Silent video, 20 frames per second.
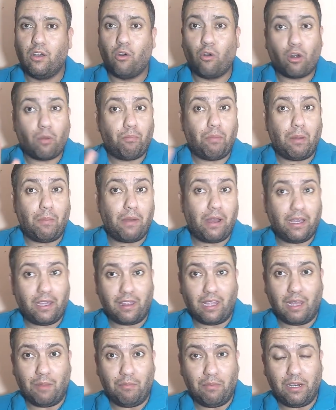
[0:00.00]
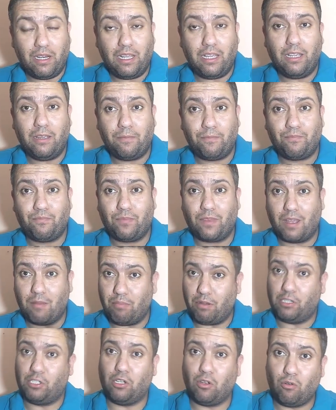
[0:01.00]
ربما يذهب
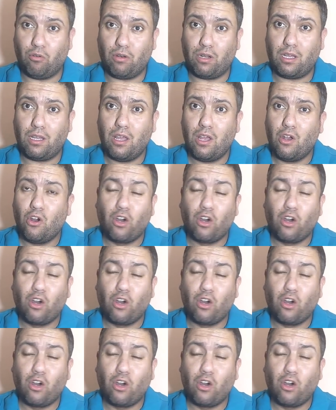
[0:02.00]
لبرشلونه